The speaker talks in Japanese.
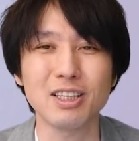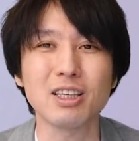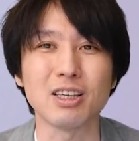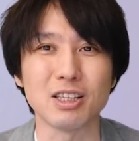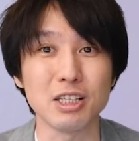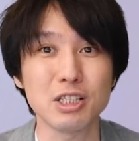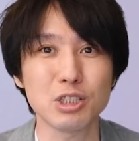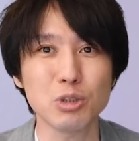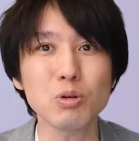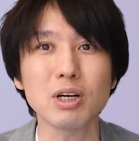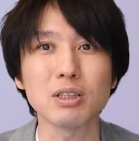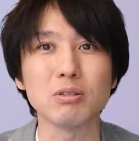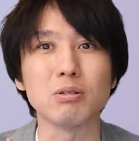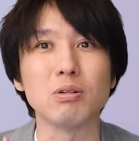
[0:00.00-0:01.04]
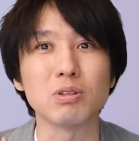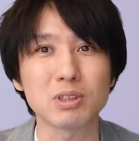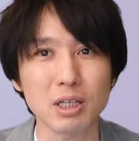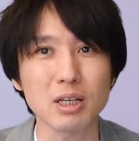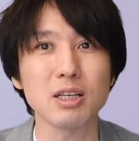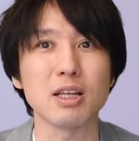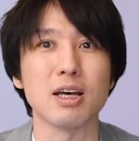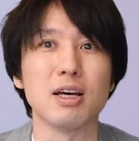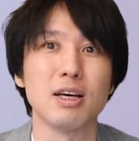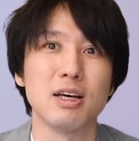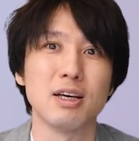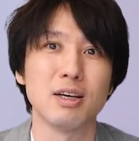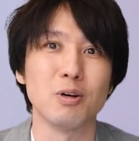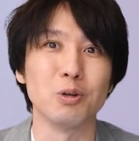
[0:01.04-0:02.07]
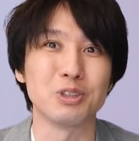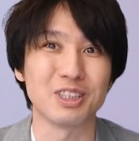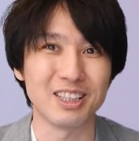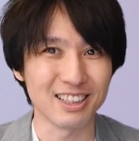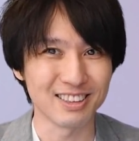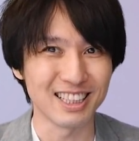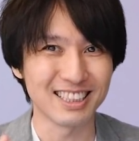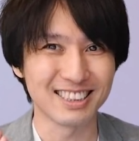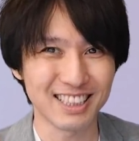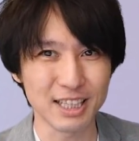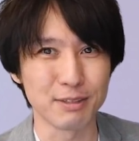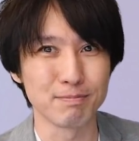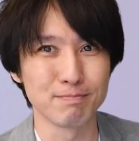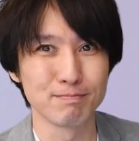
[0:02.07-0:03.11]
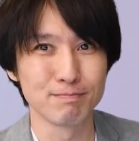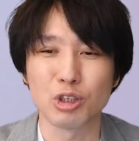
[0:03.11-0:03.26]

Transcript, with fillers: ぜひ1週間のおさらいでお付き合いください。